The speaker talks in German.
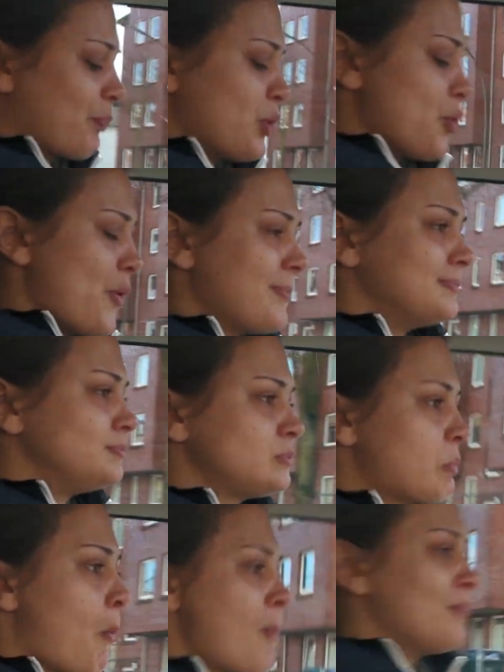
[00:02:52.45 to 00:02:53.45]
nö.
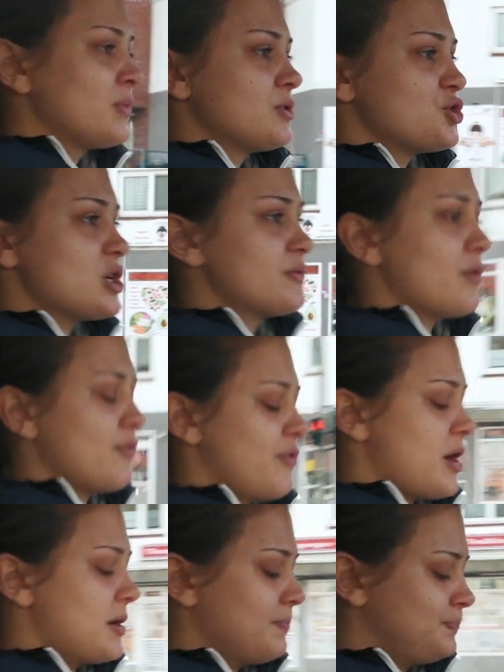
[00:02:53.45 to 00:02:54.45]
Just for
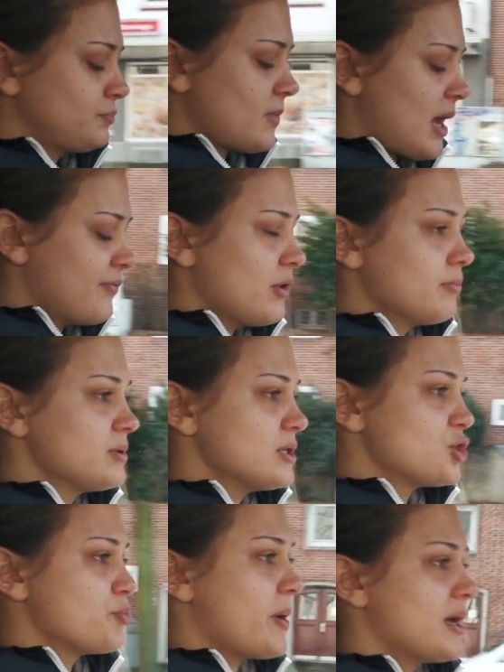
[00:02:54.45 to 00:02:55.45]
fun, einfach ein
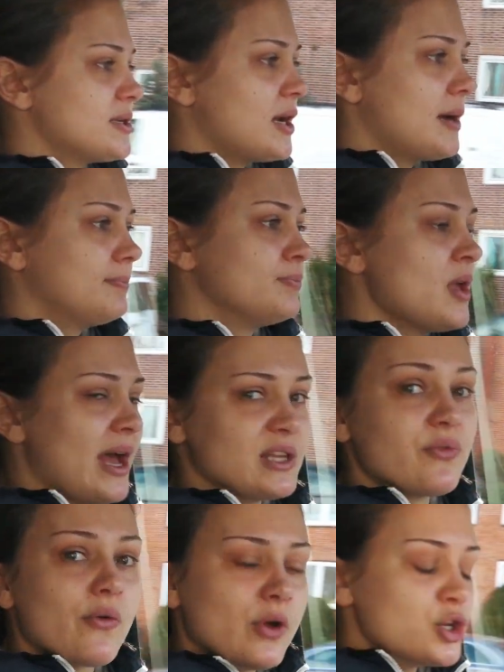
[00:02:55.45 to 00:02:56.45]
bisschen Spaß haben.
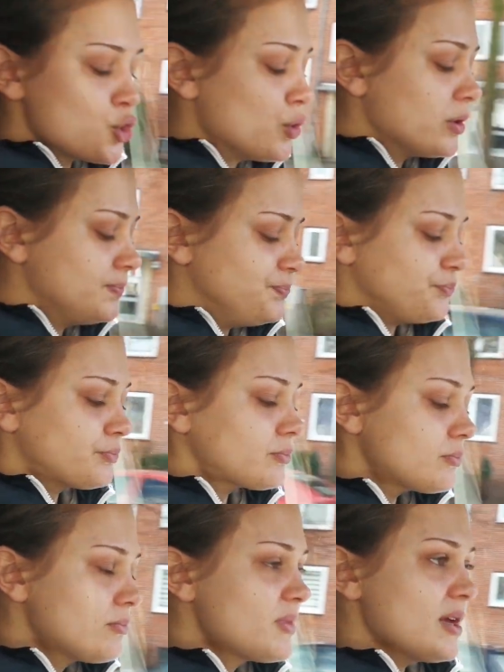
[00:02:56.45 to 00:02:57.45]
Also wir wollen schon,
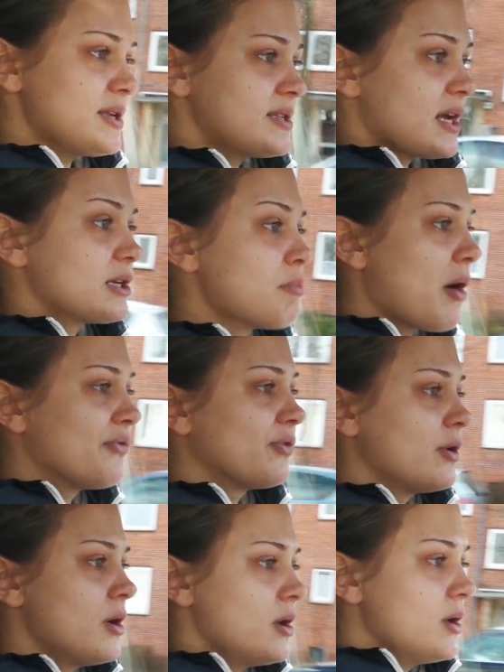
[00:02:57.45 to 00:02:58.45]
das sage ich mal, auch
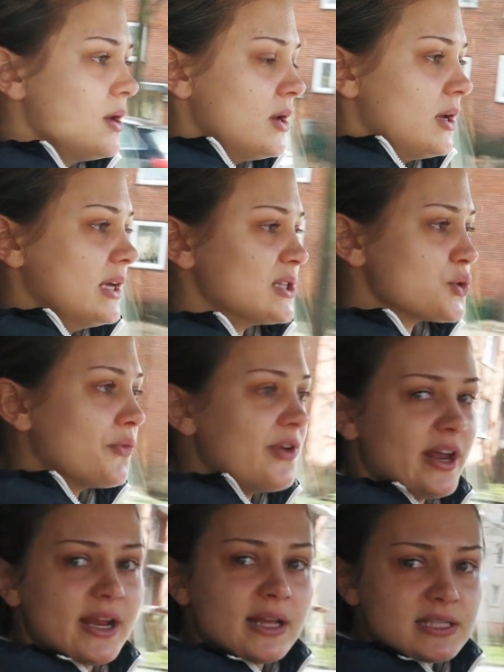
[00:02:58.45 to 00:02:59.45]

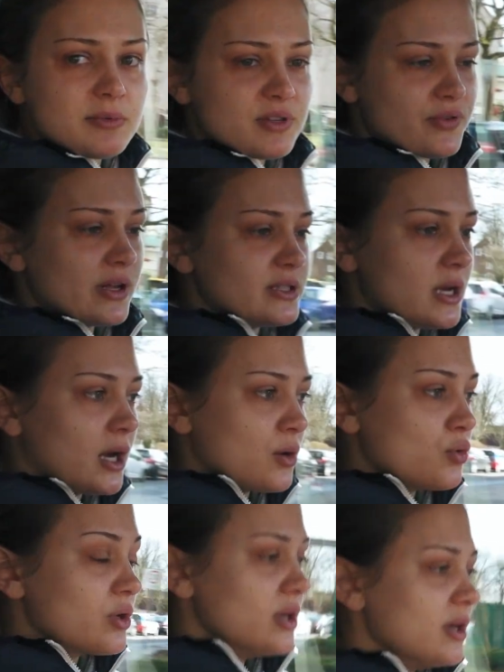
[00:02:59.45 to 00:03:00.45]
insofern ernst nehmen, dass wir halt sagen,
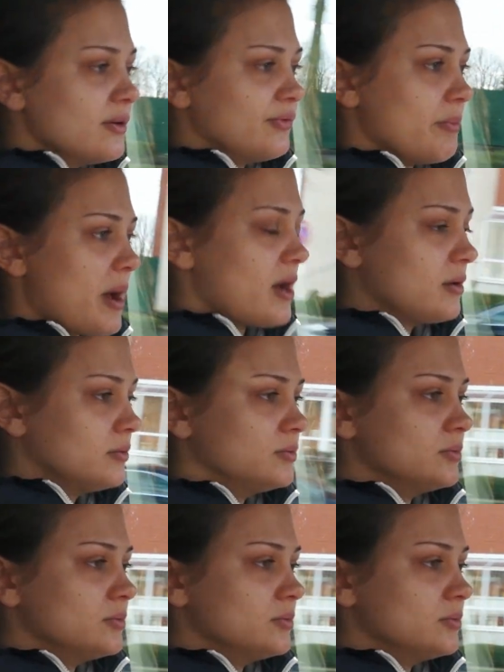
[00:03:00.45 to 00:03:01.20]
okay, wir machen...